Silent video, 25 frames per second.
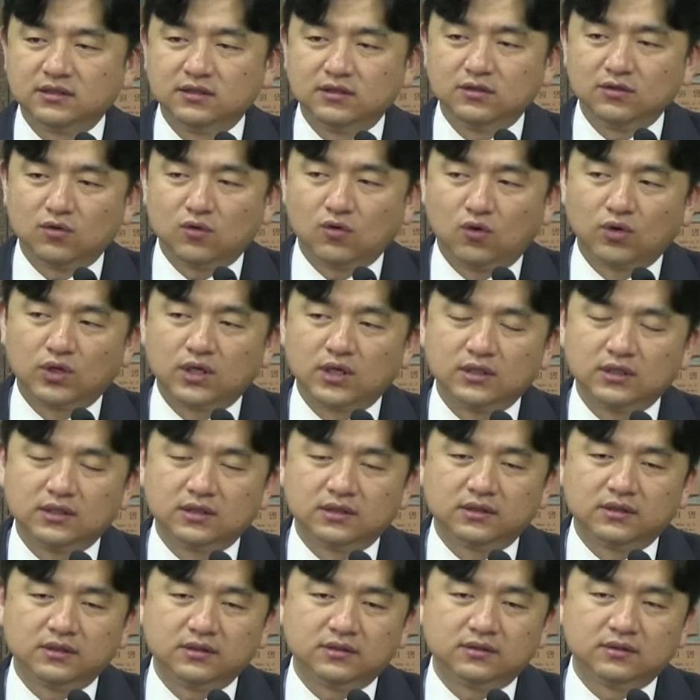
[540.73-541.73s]

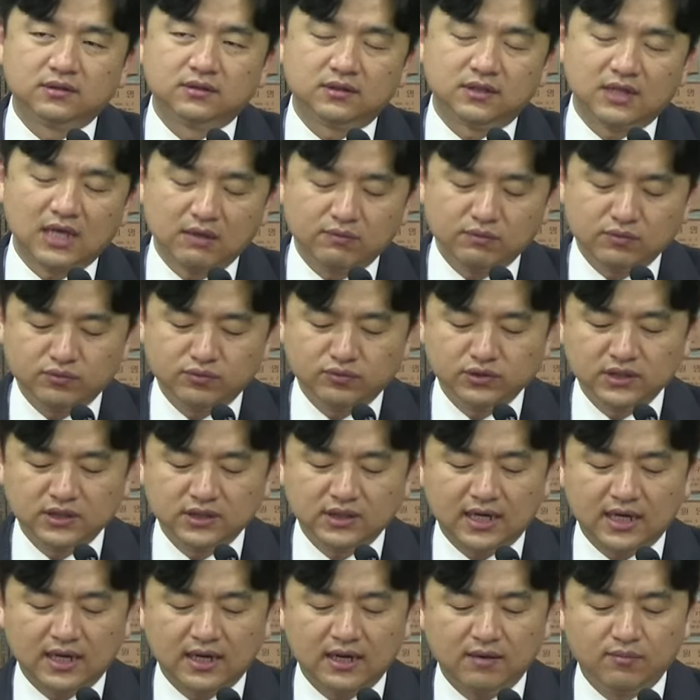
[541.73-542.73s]
고기들은 대부분이
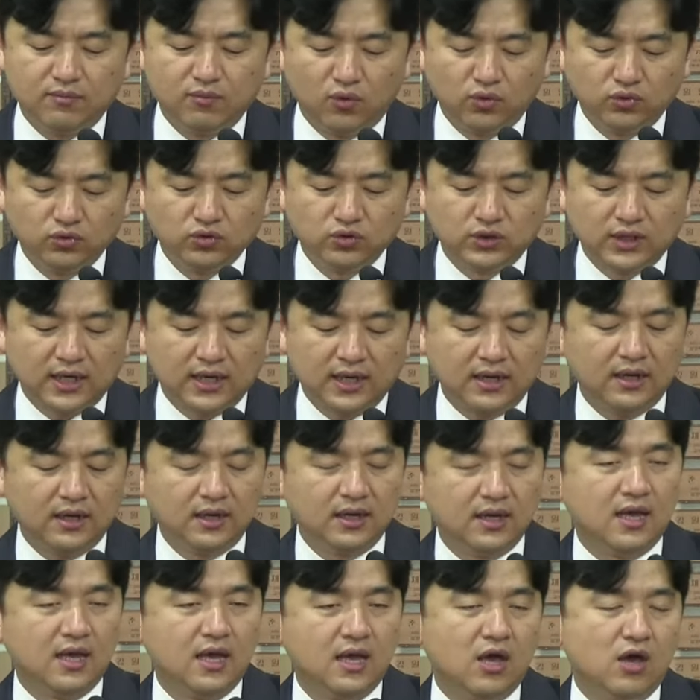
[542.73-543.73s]
다 모두 다
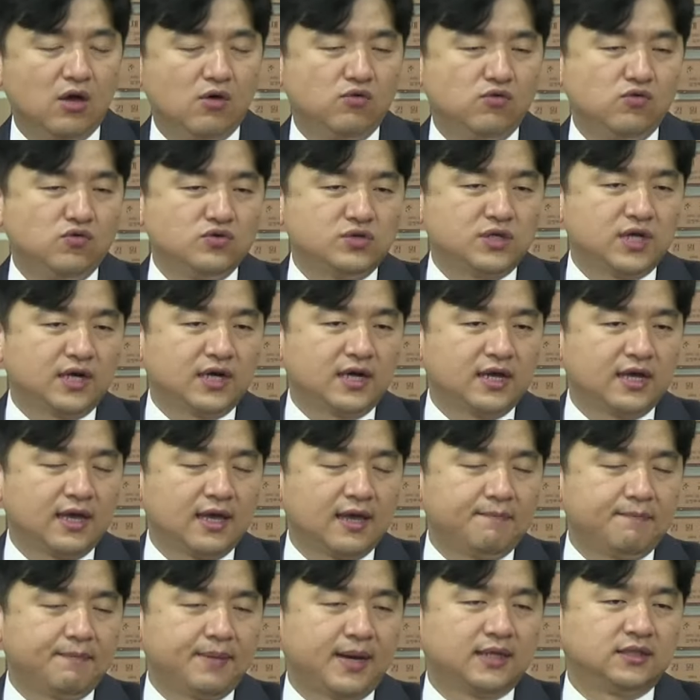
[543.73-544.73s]
우상에게
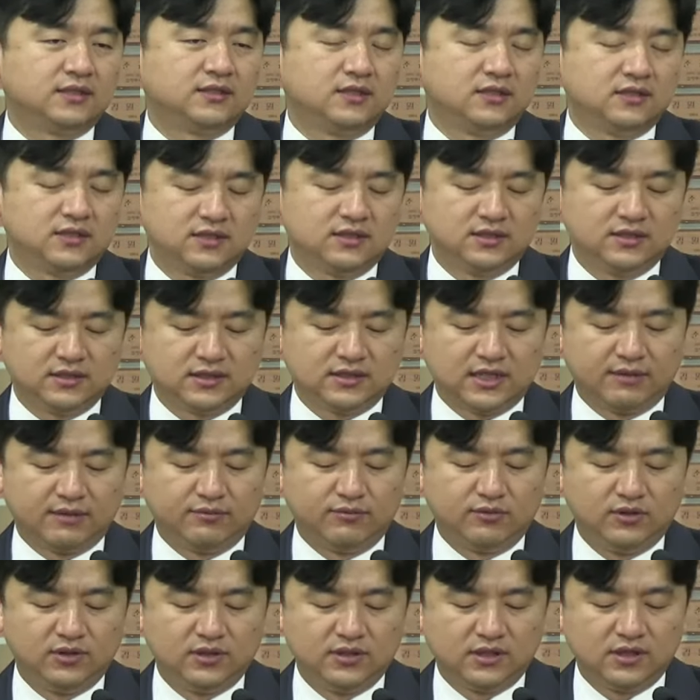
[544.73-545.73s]
바쳐진
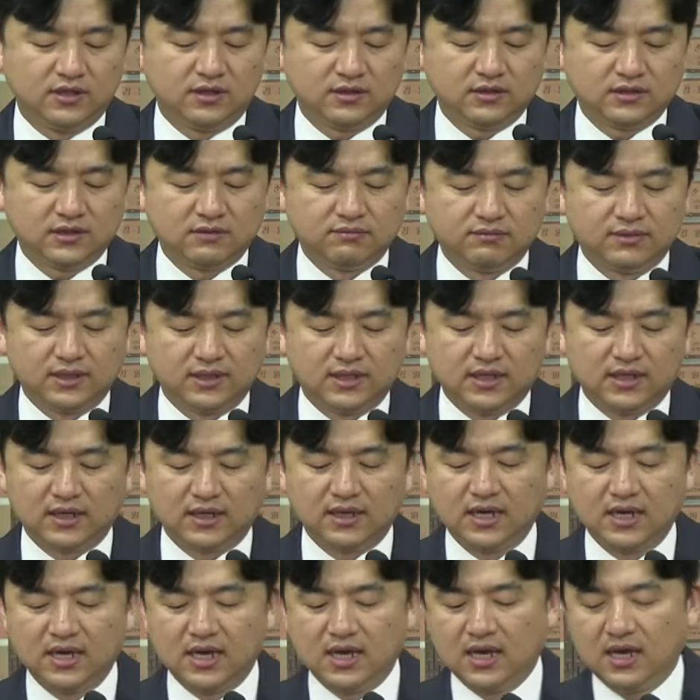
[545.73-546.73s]
재물들이었습니다.
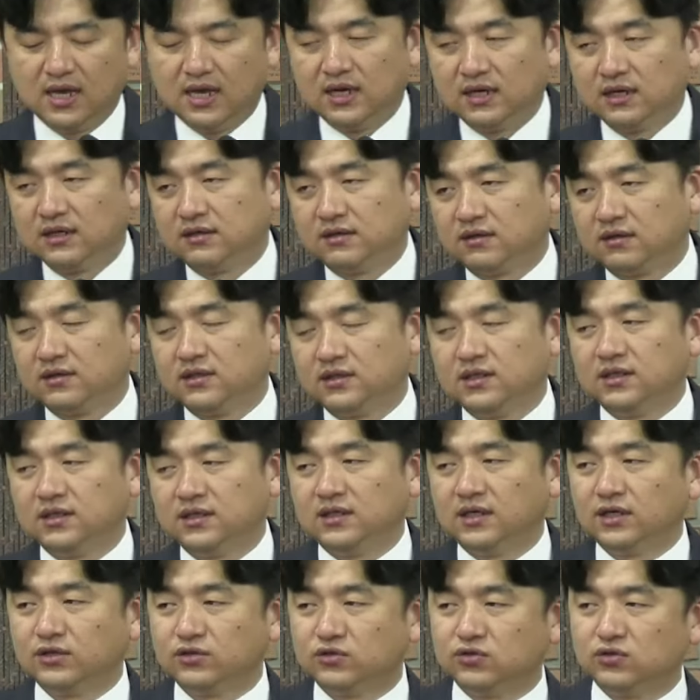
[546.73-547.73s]
그러니
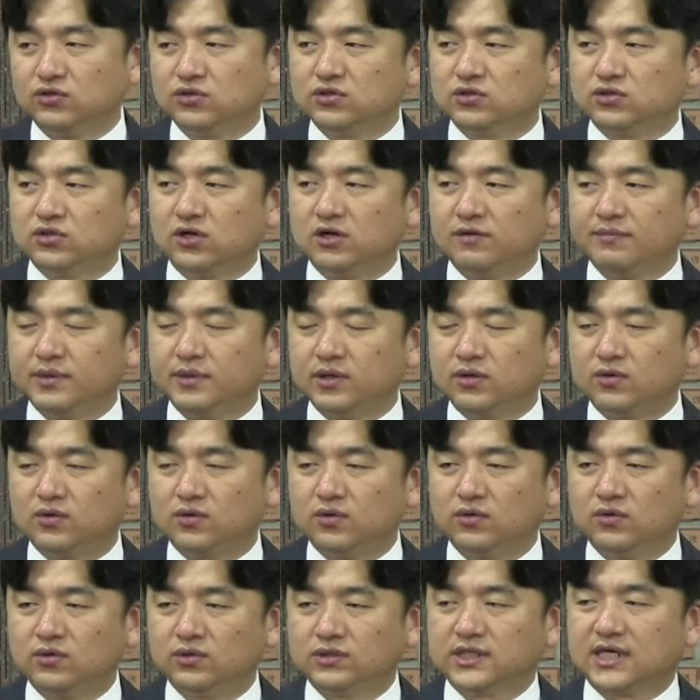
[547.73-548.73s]
예수 그리스도를
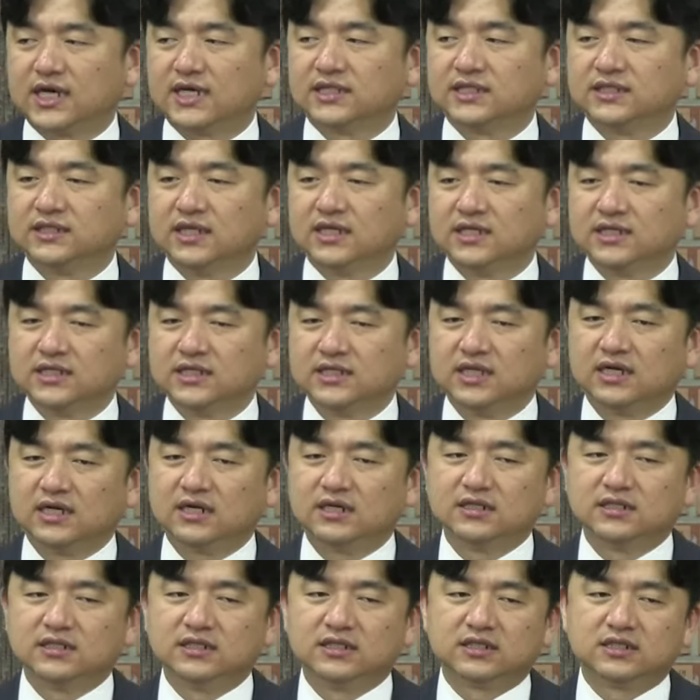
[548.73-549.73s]
믿고 자신의 신앙을
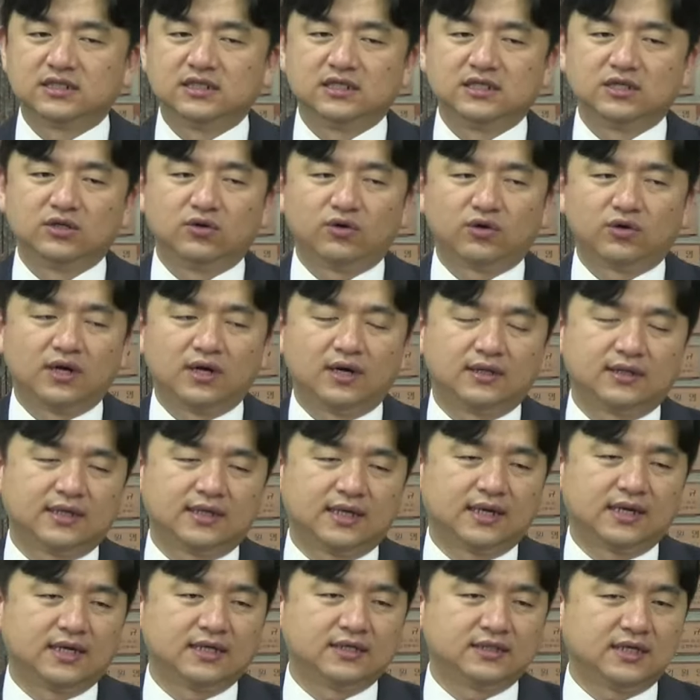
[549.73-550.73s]
지키기로
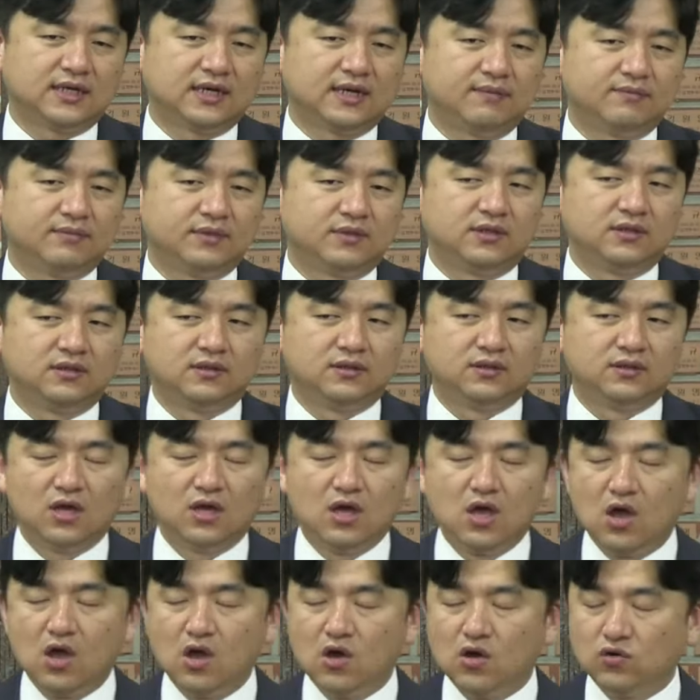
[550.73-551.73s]
결단한 사람들은
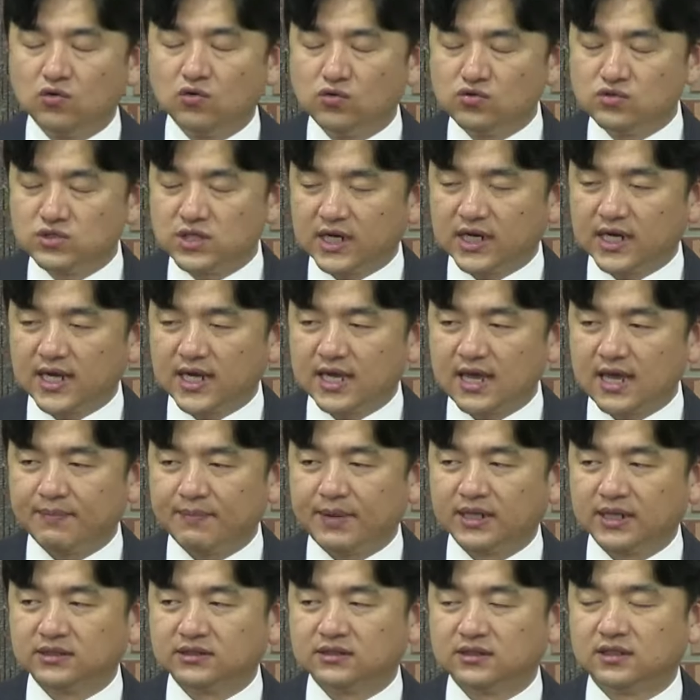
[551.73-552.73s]
우상에게
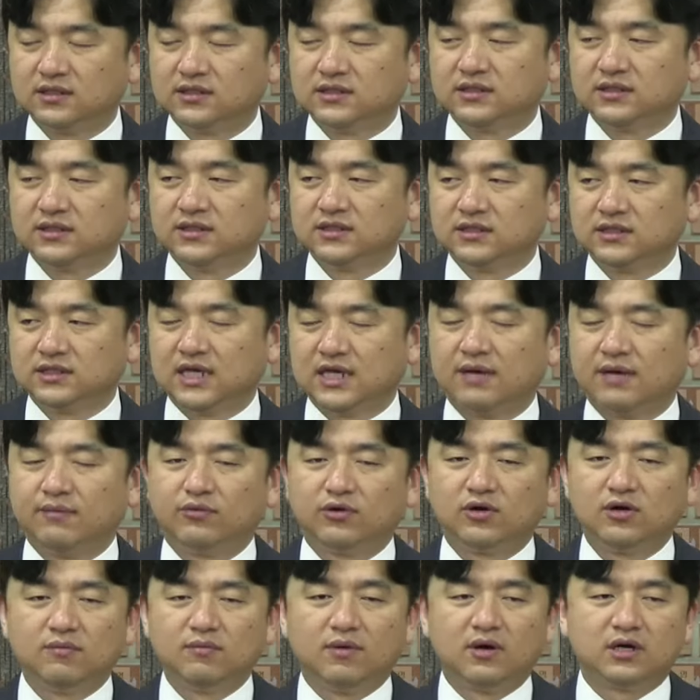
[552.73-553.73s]
바쳐진 재물을
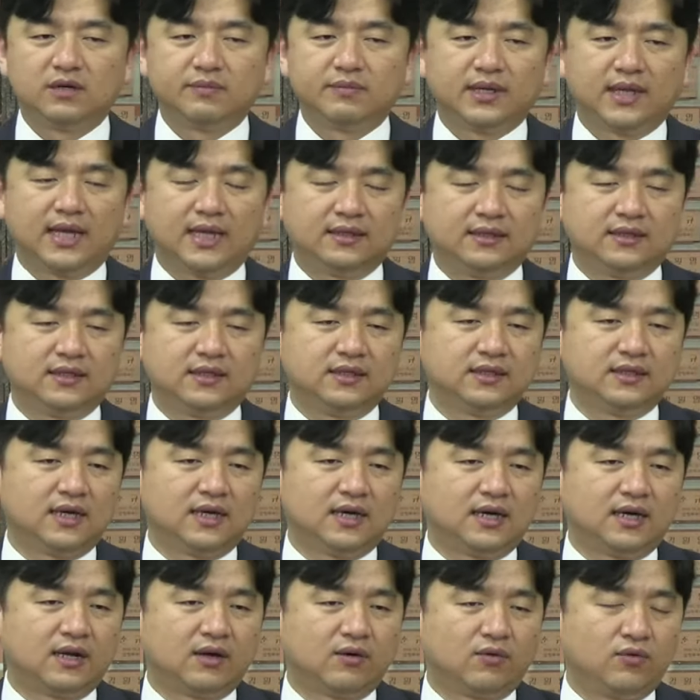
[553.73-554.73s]
먹으면 안
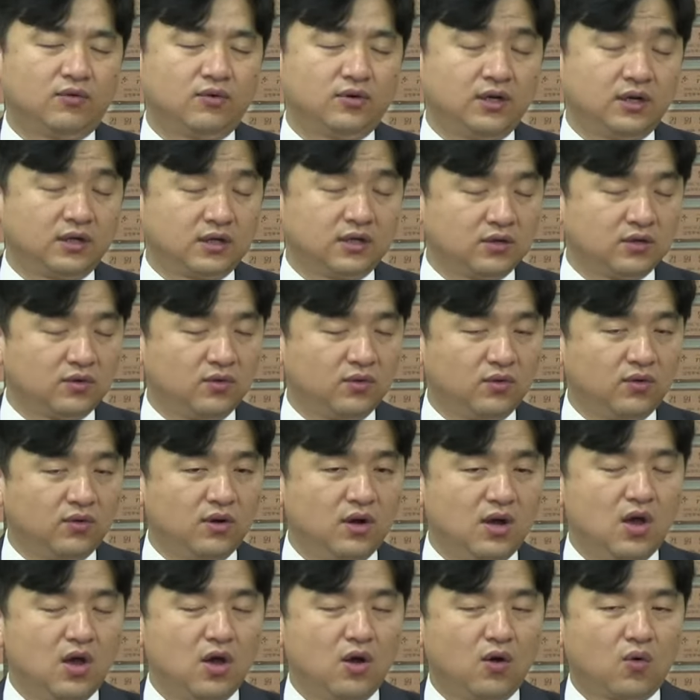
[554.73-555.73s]
된다라고 여기고
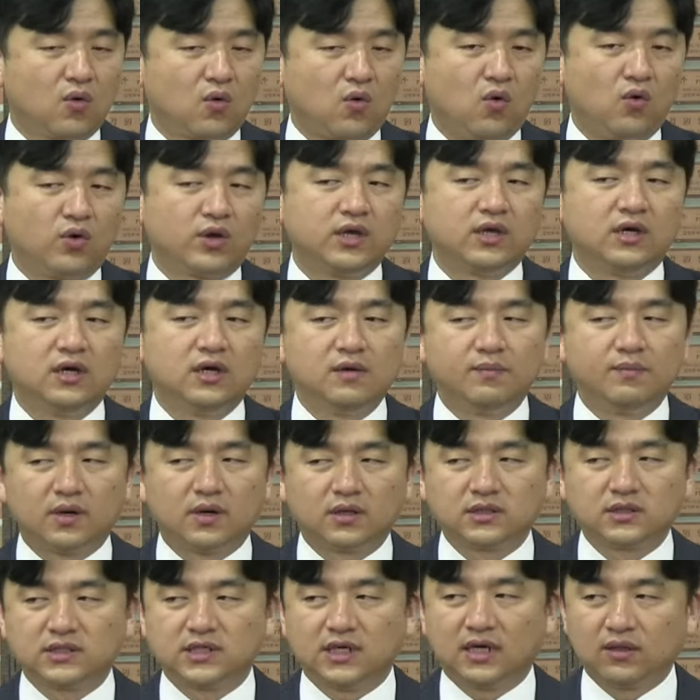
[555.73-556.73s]
고기를
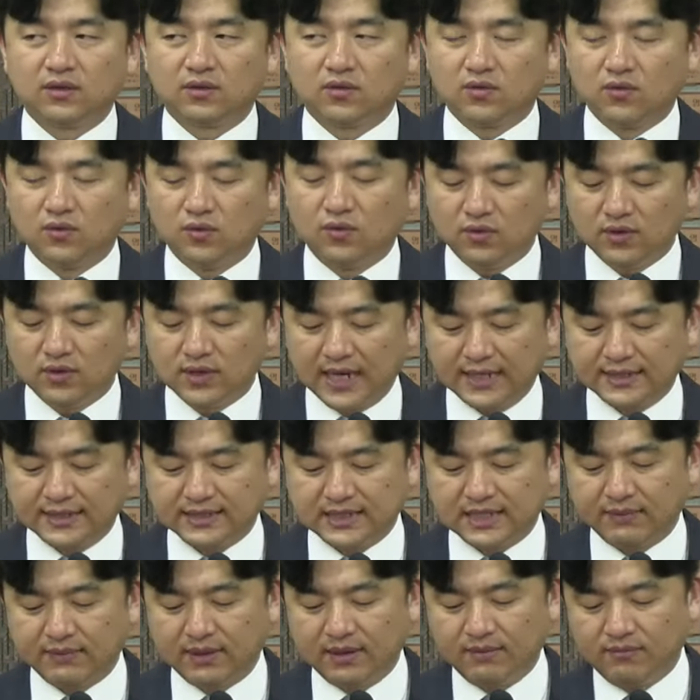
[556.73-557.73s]
먹지 않고
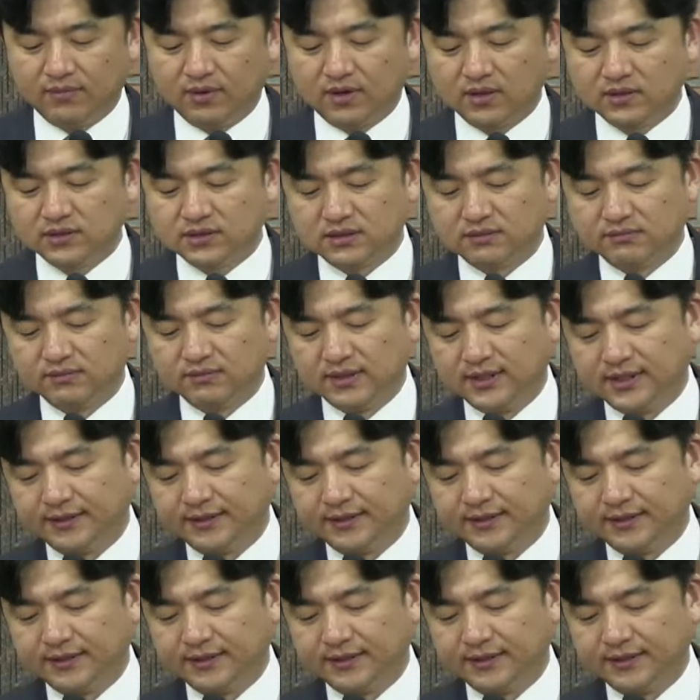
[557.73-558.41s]
야채만 먹었습니다.